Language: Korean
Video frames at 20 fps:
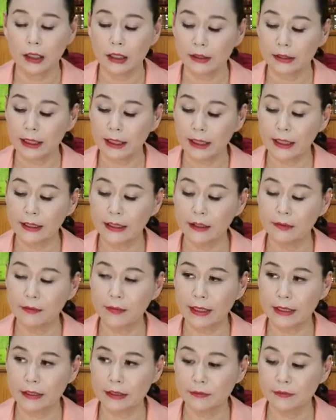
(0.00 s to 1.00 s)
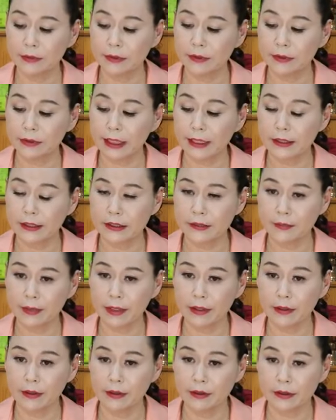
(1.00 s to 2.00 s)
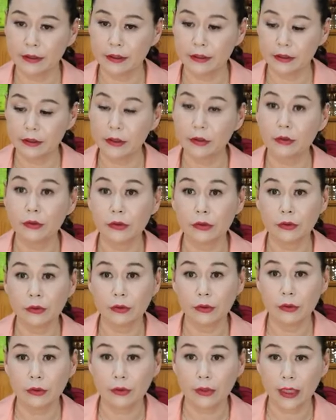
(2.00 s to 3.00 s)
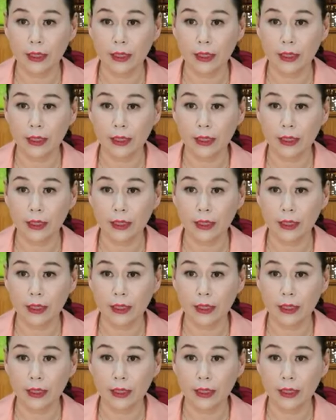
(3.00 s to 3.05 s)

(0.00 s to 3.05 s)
작가님 말씀을 따르면 극적으로